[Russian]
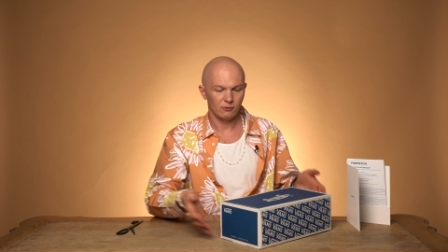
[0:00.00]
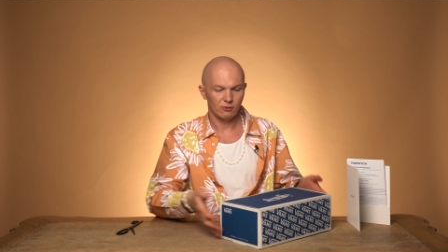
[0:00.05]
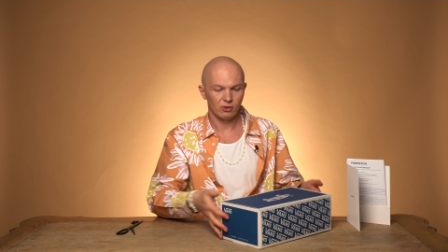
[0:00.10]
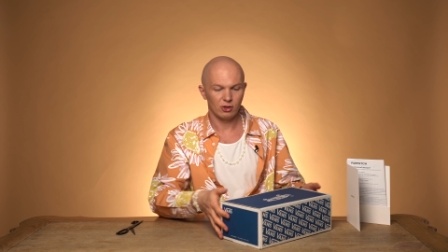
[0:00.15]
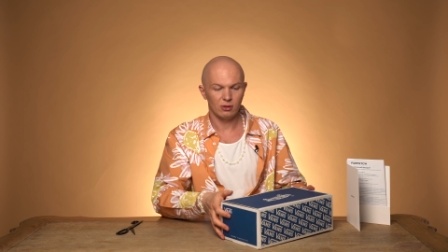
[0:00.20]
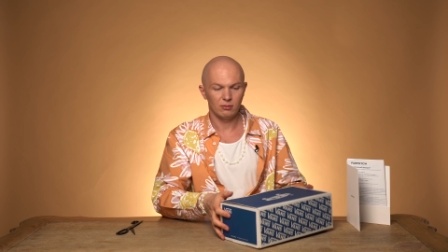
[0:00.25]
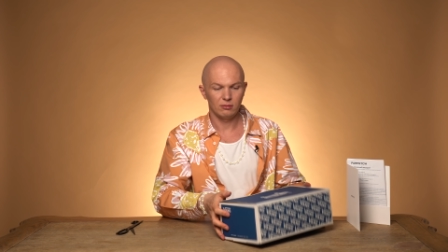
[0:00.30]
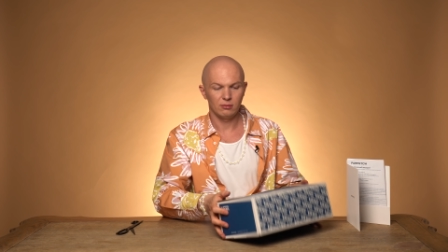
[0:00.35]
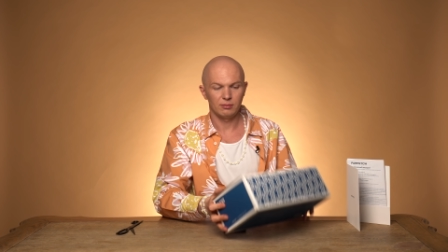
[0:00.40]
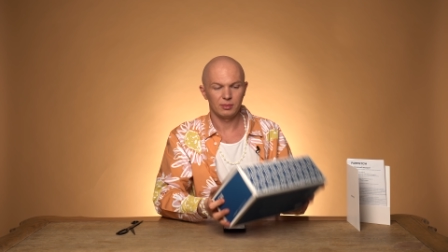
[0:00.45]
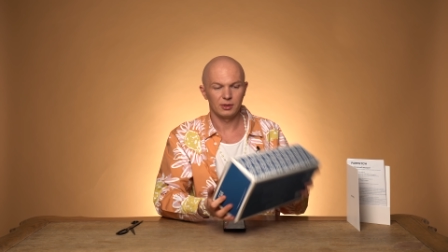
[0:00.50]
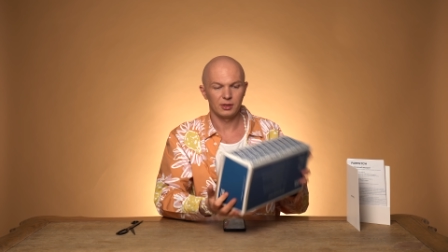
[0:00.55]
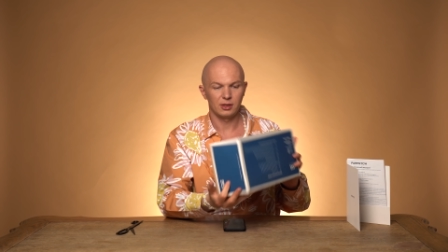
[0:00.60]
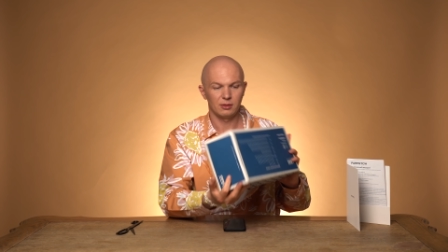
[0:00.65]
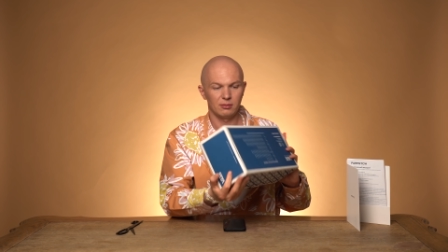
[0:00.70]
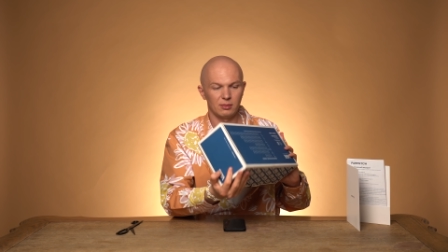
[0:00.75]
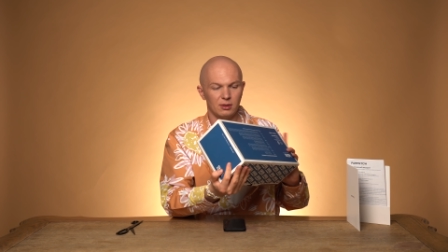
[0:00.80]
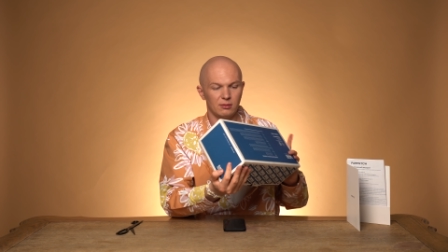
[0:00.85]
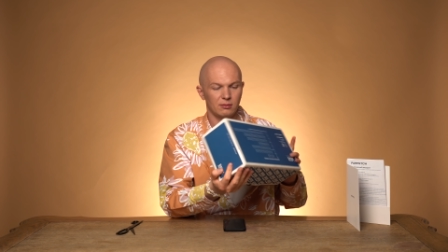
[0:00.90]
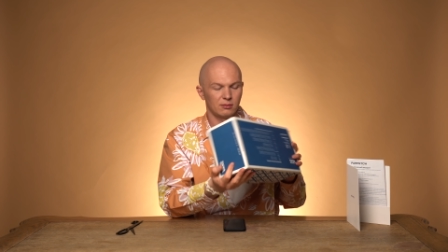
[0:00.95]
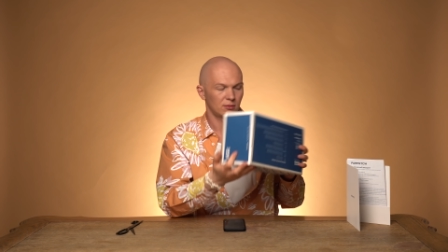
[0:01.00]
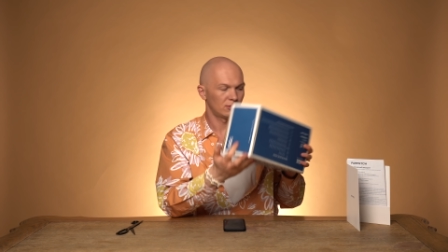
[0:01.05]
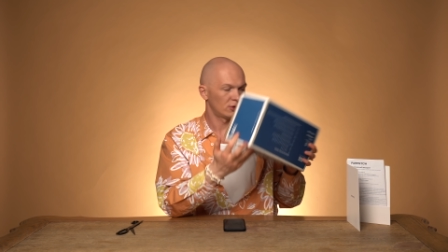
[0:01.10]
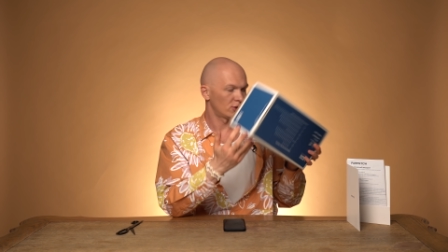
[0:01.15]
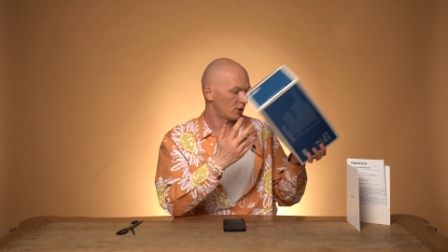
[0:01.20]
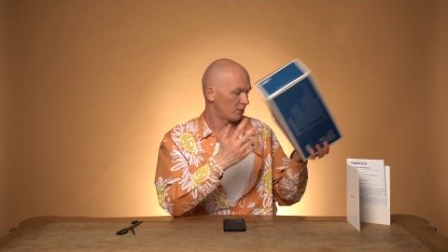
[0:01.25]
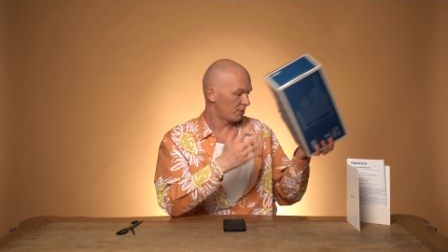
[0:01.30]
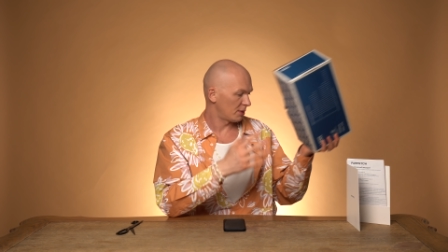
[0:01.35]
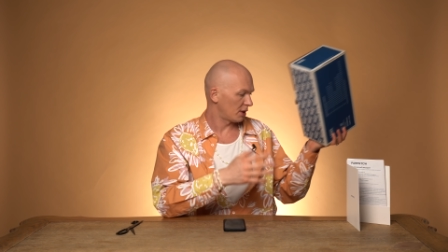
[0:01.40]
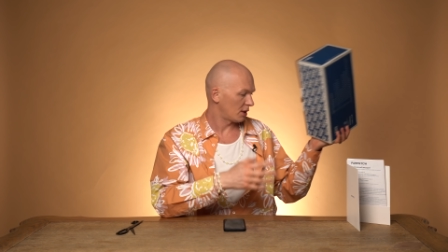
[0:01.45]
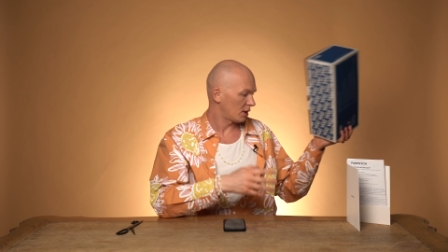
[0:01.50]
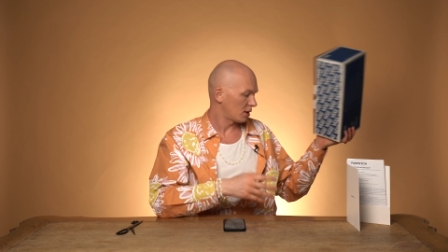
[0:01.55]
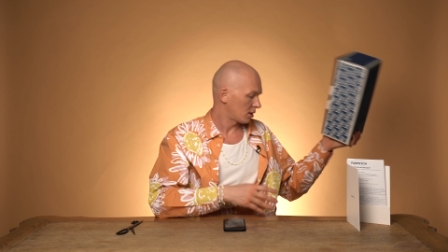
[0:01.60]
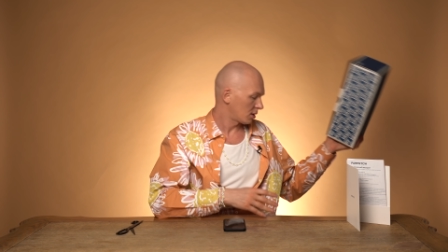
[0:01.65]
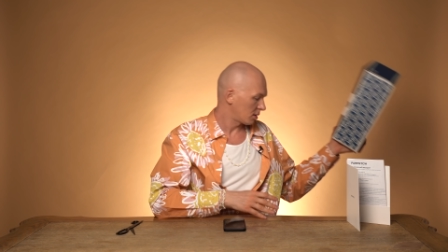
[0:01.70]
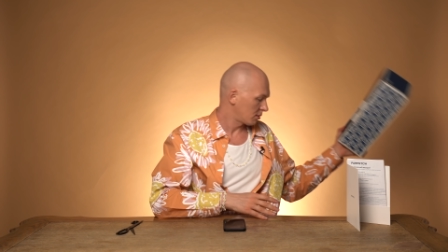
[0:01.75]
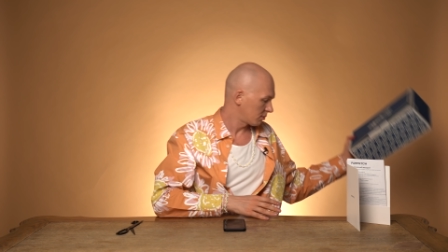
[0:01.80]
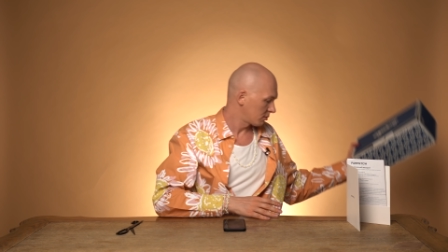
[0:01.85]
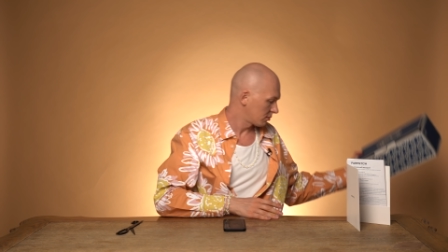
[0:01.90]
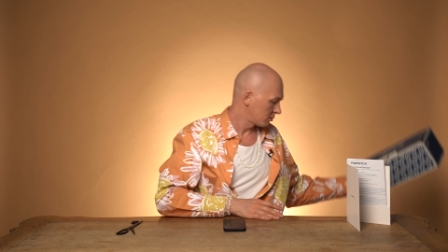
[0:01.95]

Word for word: Все, спасибо. Очень приятно.